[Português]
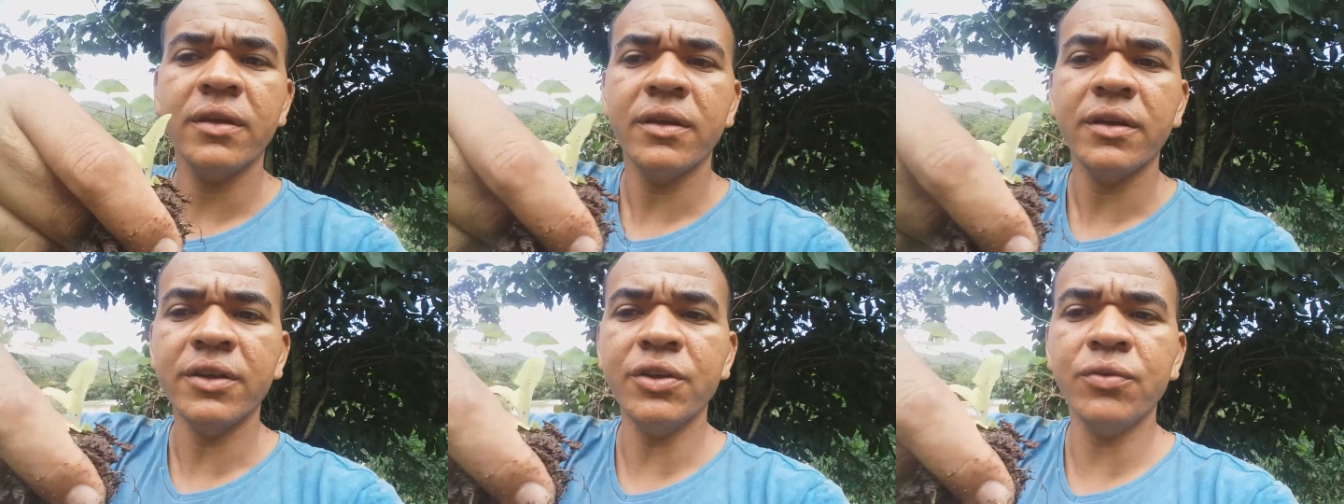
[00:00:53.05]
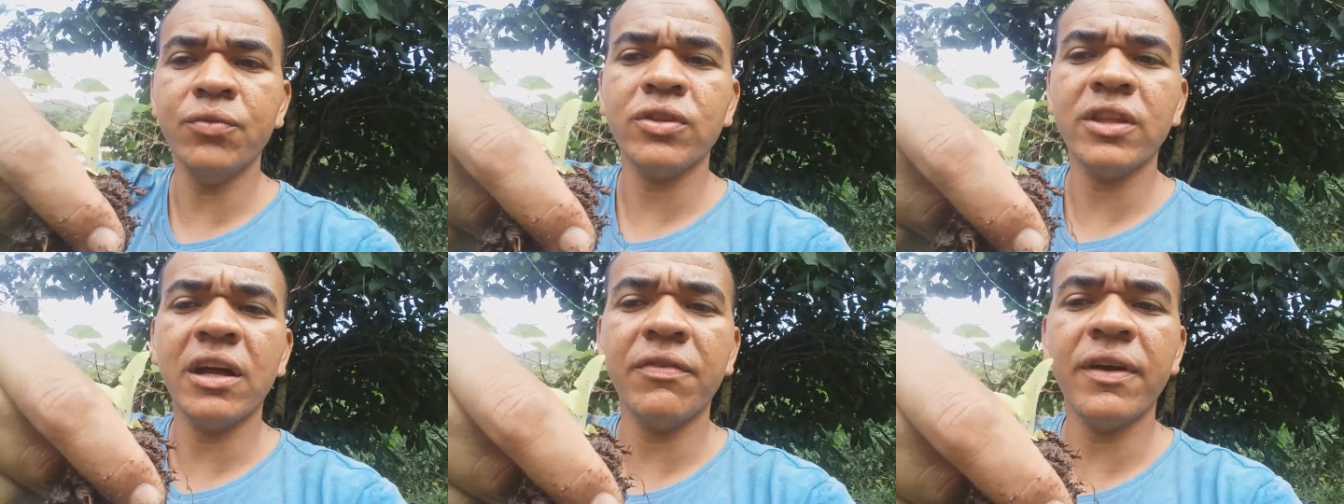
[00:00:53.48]
Eu vou
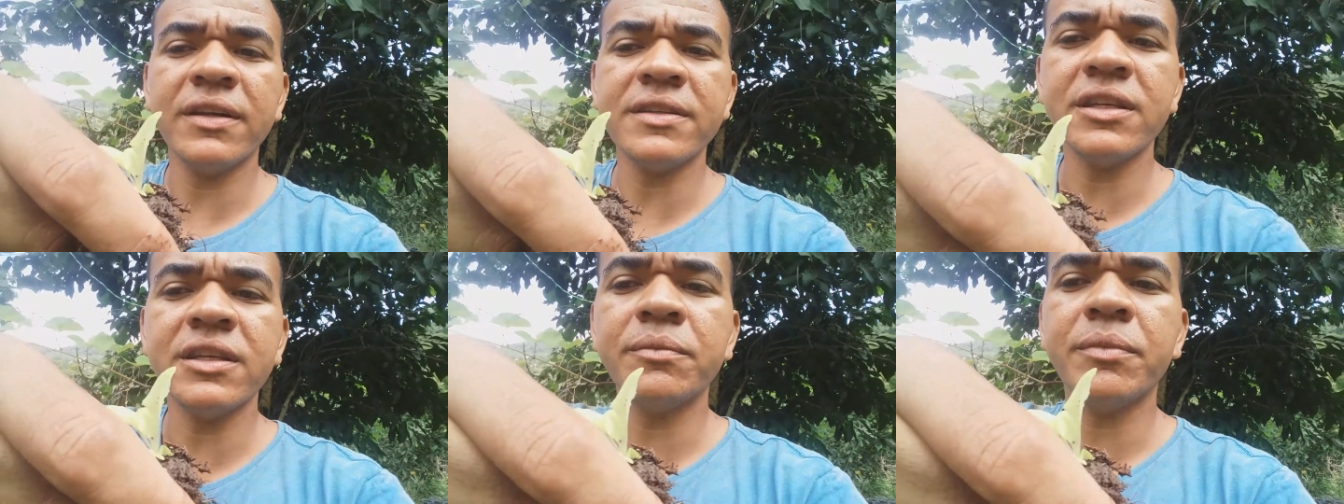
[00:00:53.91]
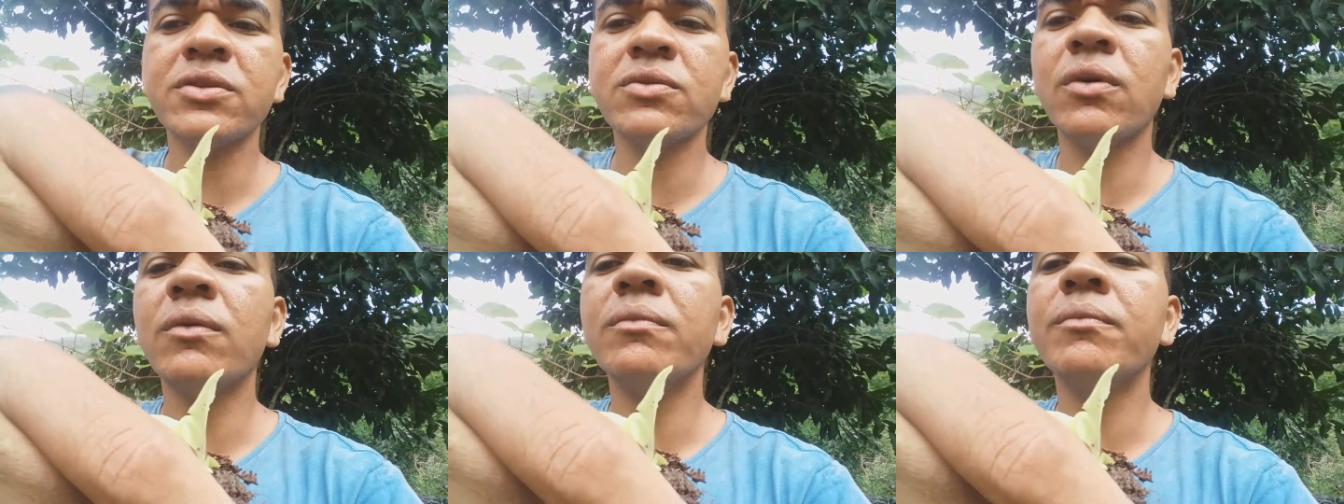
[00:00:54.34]
estar tá fazendo,
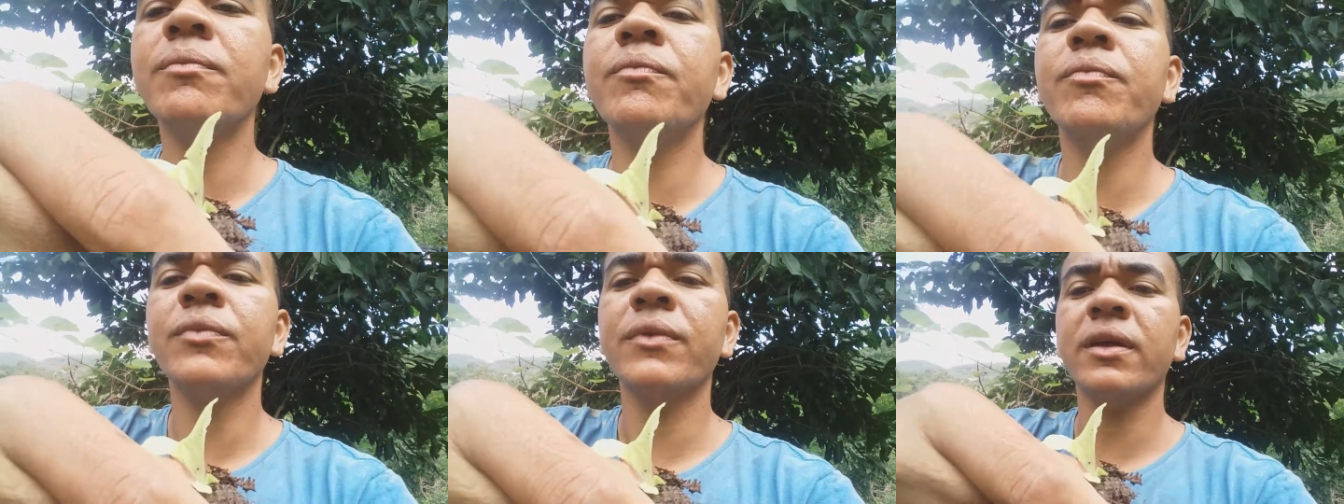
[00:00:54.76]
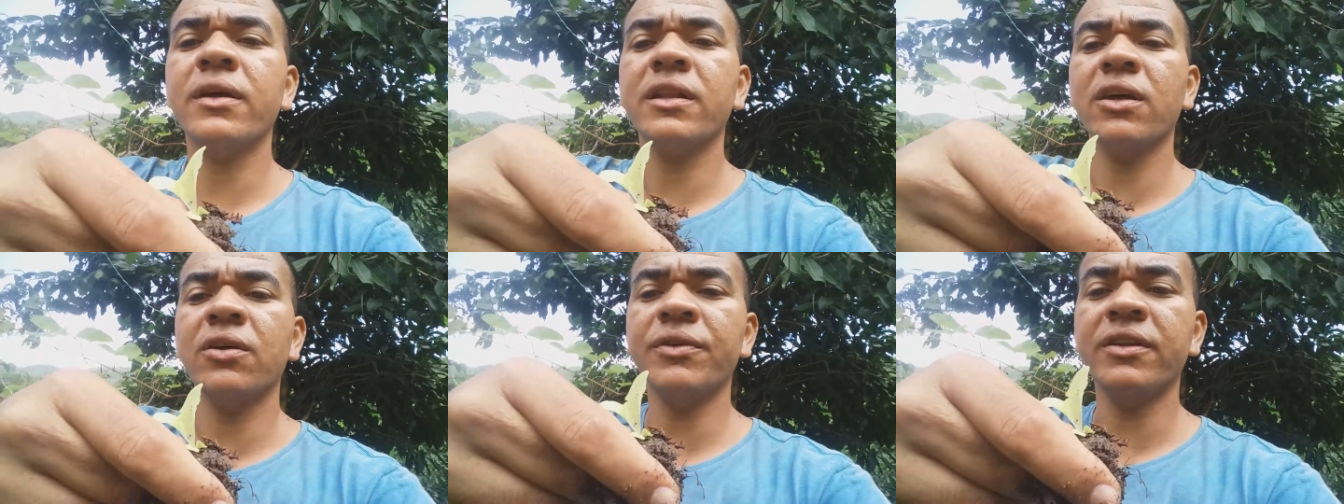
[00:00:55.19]
pessoal. Tá
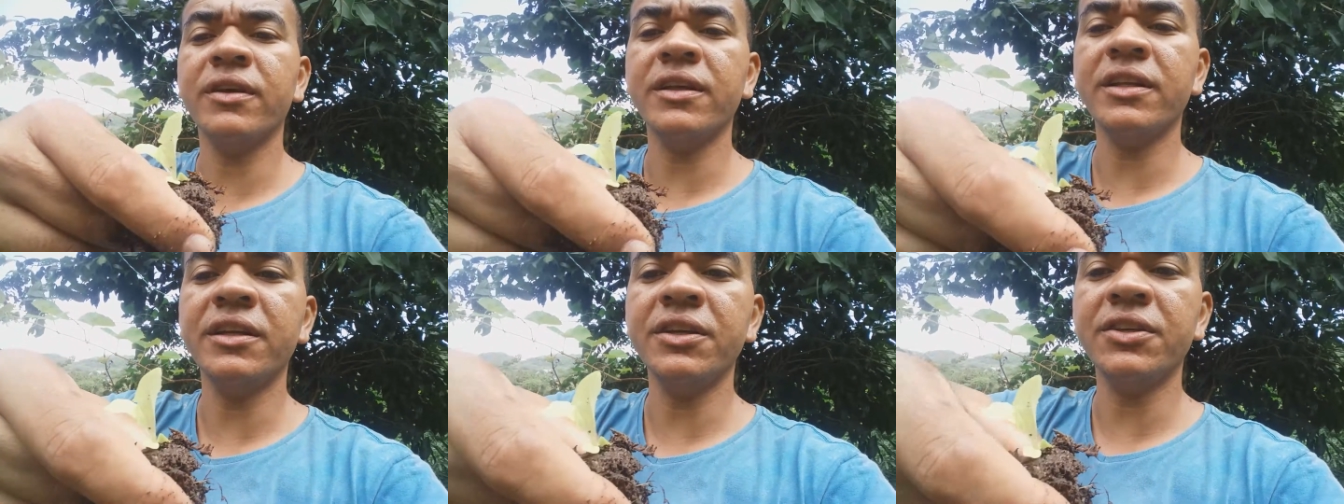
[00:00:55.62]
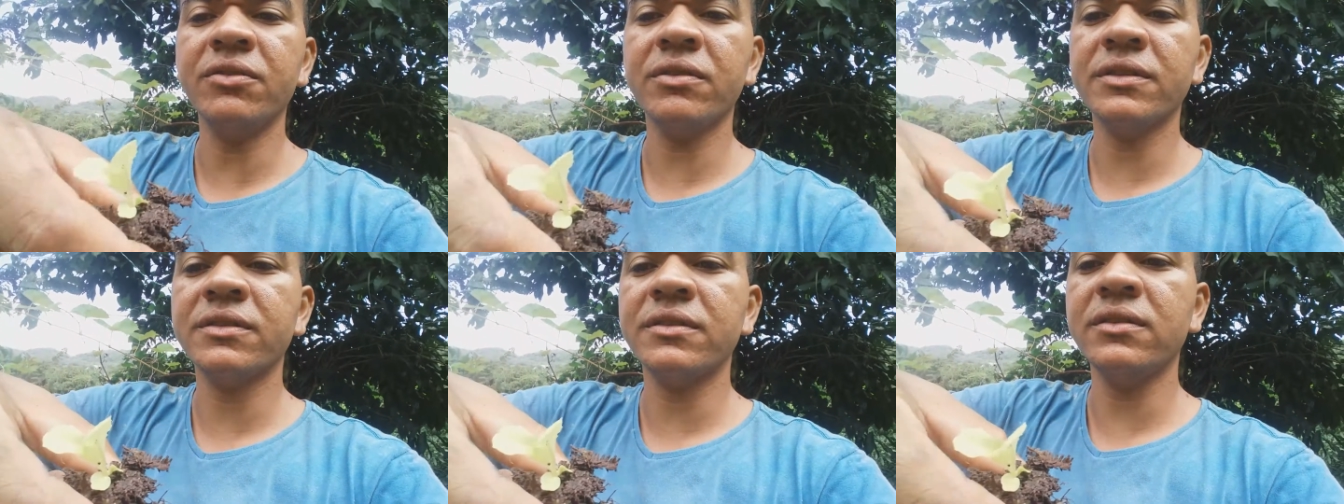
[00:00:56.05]
vendo aí direitinho
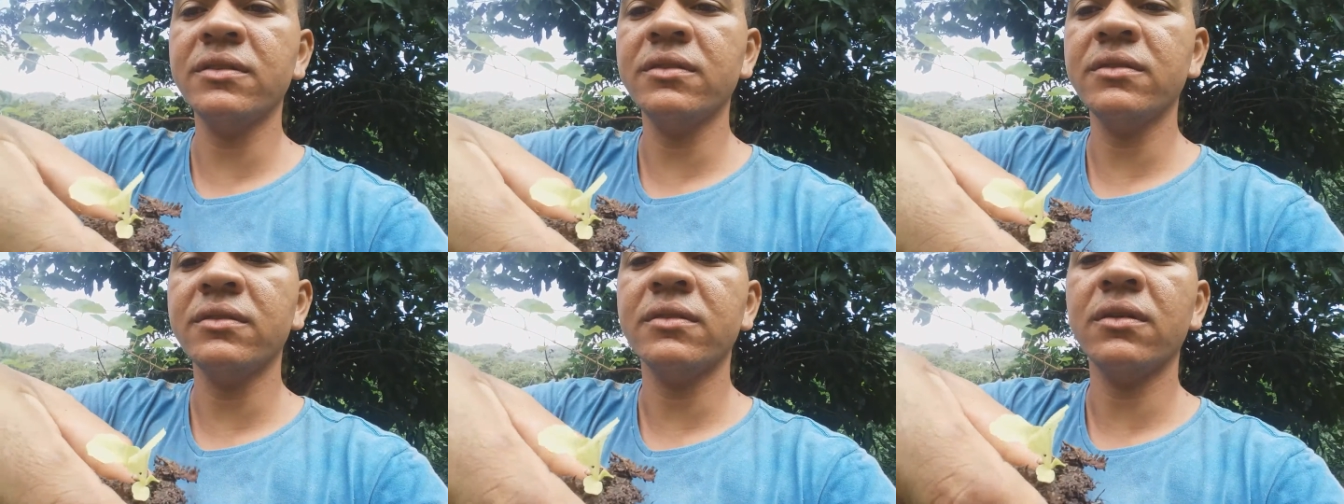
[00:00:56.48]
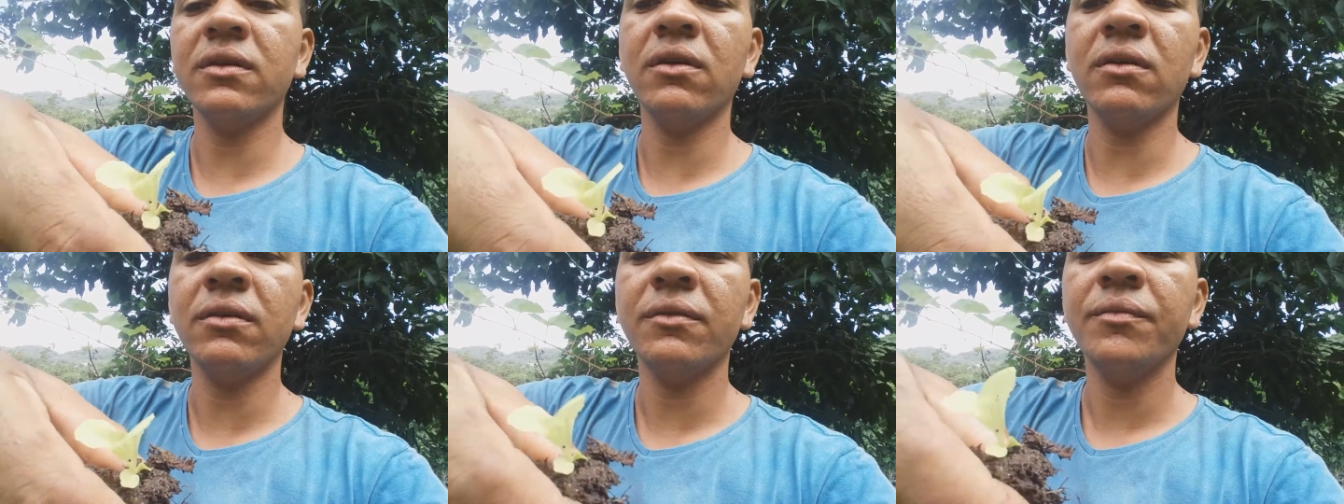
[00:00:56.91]
assim? Ó,
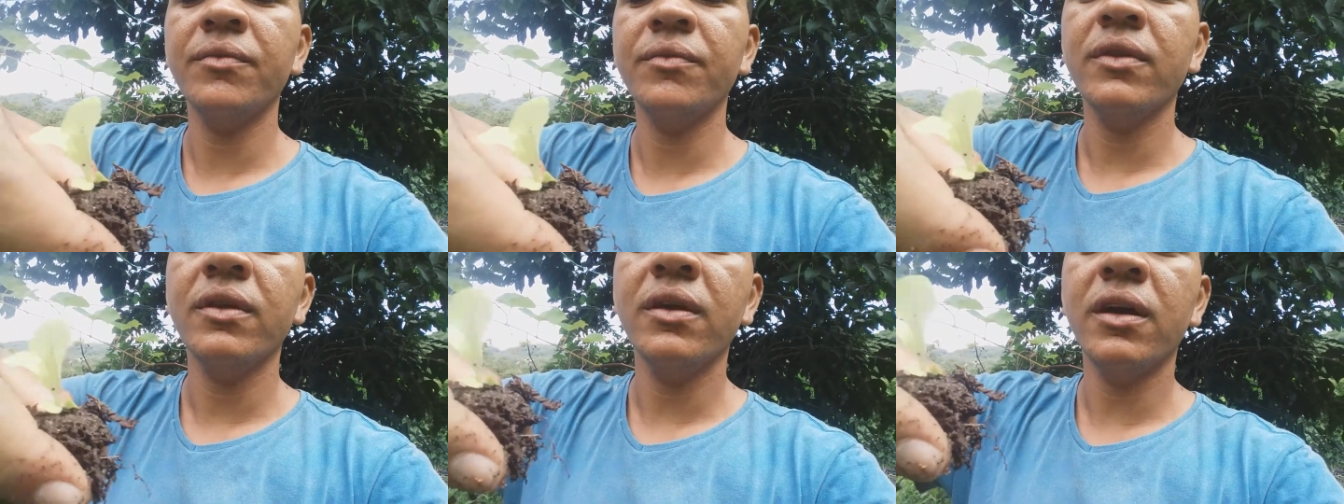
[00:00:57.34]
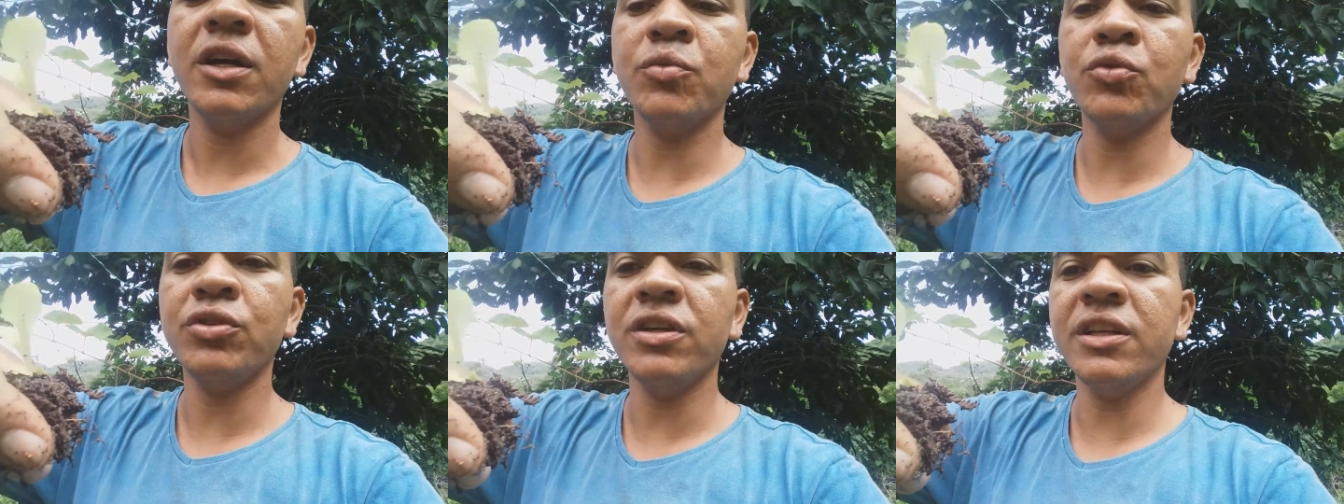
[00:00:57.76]
as
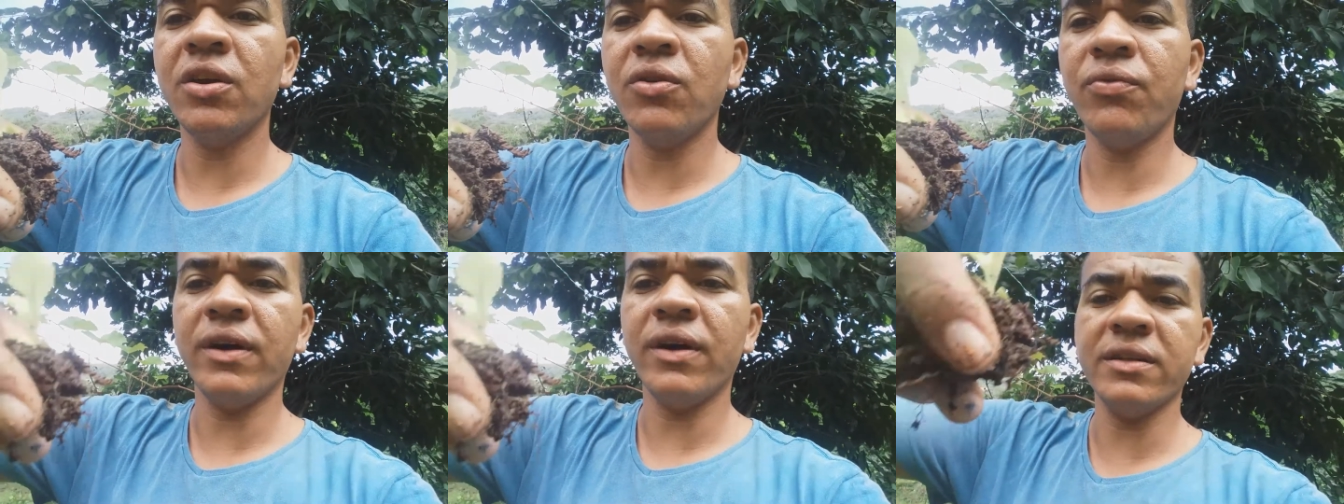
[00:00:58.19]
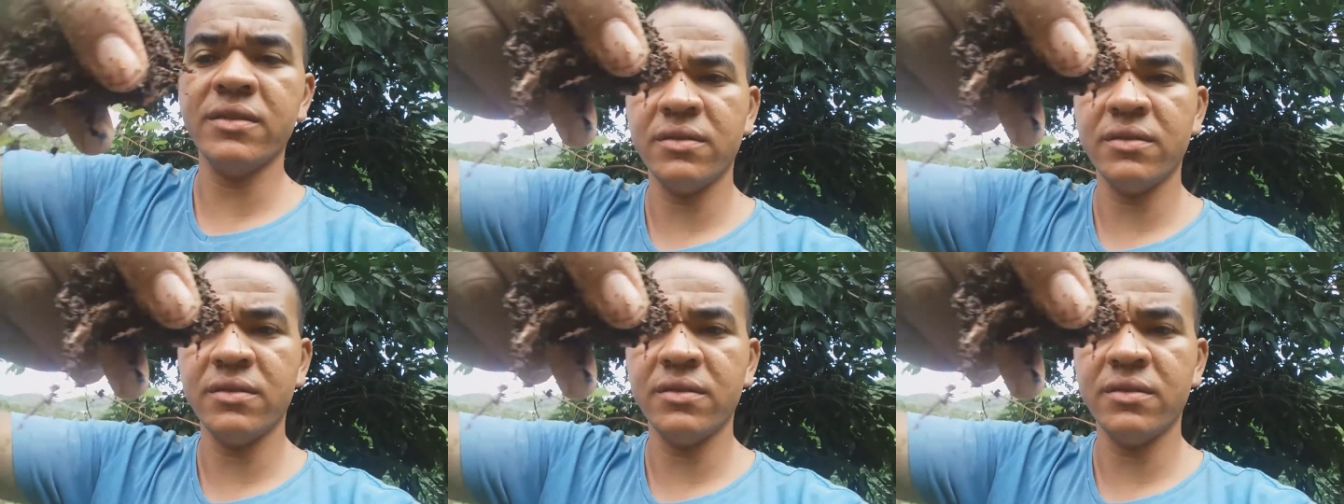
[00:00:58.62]
mudinhas de alface.